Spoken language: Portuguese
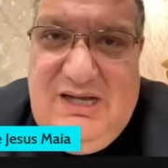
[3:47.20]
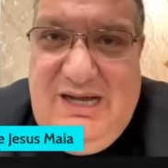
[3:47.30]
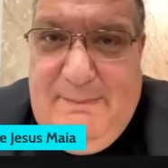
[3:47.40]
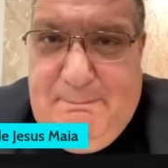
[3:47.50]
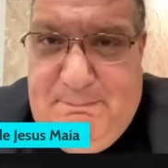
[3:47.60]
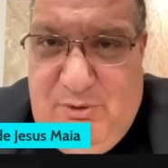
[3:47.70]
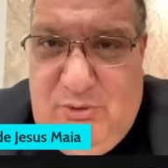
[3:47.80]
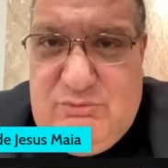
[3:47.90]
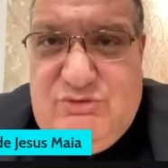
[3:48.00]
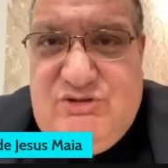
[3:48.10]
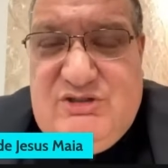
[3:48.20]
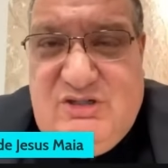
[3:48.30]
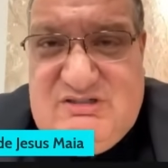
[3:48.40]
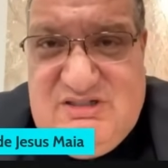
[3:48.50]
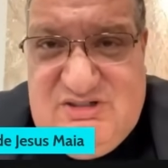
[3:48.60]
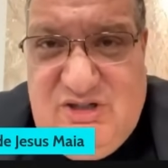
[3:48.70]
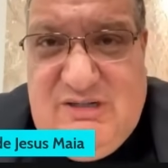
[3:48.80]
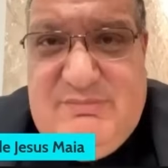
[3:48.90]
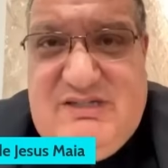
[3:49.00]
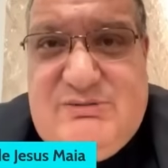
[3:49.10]
a ponto de Nossa
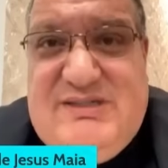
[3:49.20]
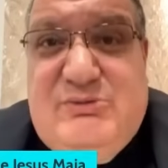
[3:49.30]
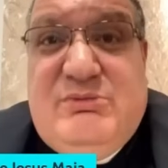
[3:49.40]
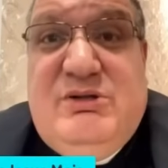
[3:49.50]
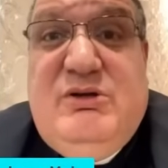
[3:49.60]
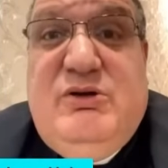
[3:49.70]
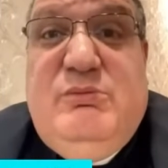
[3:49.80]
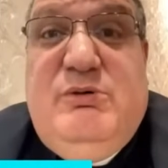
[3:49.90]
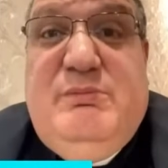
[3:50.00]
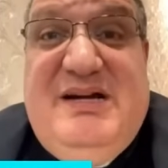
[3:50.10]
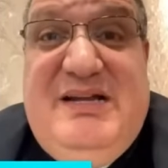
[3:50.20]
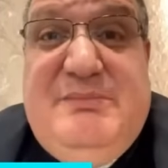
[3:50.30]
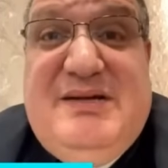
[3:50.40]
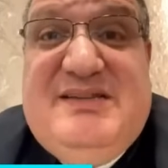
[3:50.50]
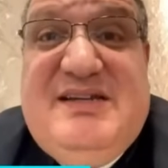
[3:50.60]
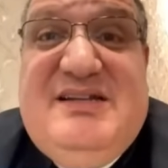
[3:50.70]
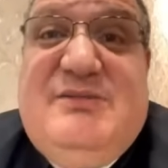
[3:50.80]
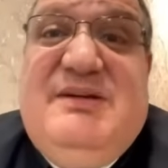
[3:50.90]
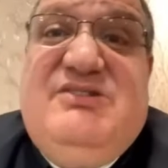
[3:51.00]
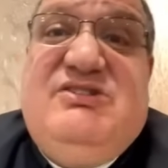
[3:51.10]
Senhora mesmo, como mãe
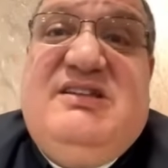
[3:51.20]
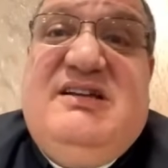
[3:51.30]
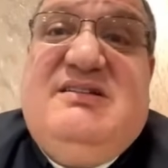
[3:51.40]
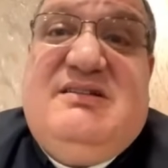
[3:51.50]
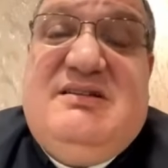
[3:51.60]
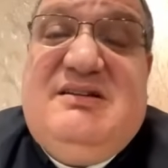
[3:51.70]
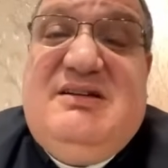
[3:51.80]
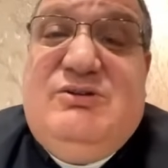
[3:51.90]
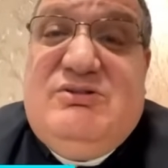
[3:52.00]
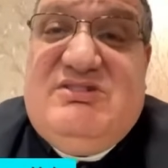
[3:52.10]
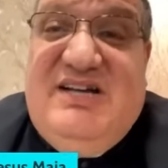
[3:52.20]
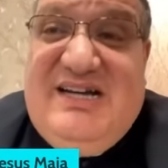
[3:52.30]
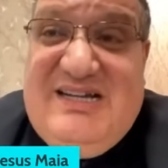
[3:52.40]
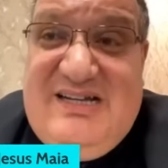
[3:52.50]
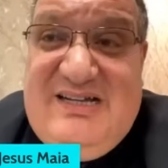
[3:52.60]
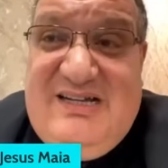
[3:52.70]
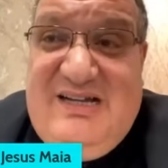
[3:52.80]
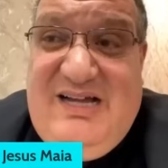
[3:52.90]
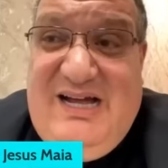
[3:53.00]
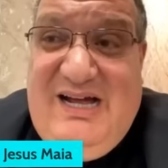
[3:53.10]
maternalmente, ter que dosar
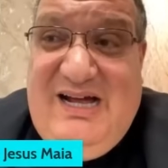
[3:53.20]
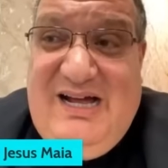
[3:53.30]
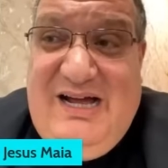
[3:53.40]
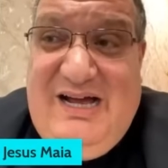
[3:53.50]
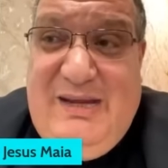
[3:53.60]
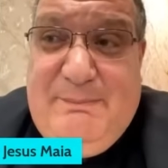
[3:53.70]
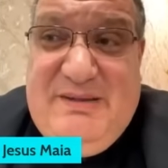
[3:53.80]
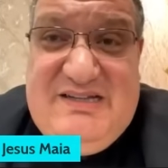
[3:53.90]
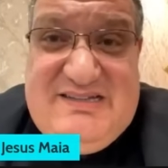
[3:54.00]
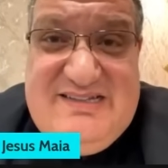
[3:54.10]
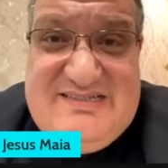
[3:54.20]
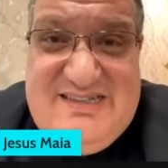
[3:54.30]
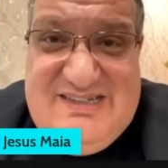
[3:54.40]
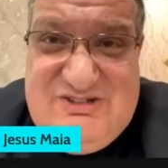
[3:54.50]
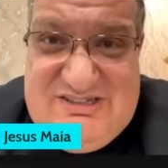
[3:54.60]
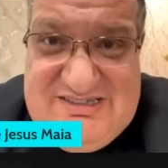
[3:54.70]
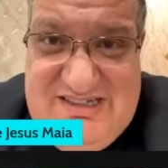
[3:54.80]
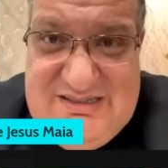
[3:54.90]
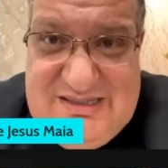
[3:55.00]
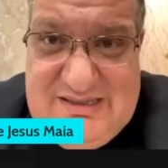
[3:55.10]
a, a, a penitência da
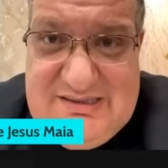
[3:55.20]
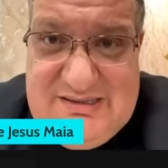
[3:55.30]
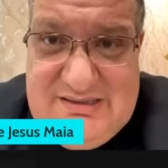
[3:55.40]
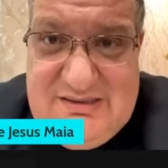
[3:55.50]
Jacinta.